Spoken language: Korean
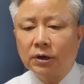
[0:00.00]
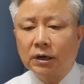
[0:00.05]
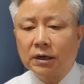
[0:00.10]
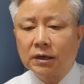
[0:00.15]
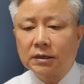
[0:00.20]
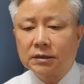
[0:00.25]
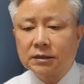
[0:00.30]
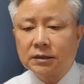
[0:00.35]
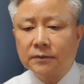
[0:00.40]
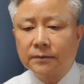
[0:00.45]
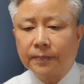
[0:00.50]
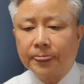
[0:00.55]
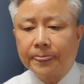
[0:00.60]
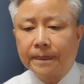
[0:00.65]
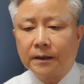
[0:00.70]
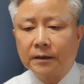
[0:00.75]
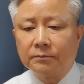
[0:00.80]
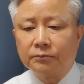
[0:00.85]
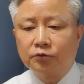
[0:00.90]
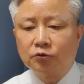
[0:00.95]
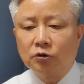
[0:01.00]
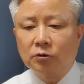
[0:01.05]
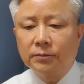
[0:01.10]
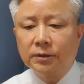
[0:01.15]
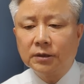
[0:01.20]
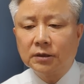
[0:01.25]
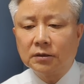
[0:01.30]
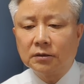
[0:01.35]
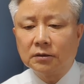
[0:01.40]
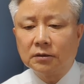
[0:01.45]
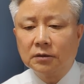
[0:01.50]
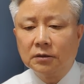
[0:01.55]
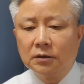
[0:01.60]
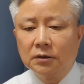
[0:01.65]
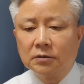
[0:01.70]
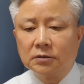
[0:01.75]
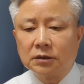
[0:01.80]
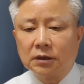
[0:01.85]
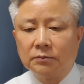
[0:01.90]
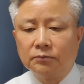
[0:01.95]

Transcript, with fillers: 하는 것은 부엄에는 자,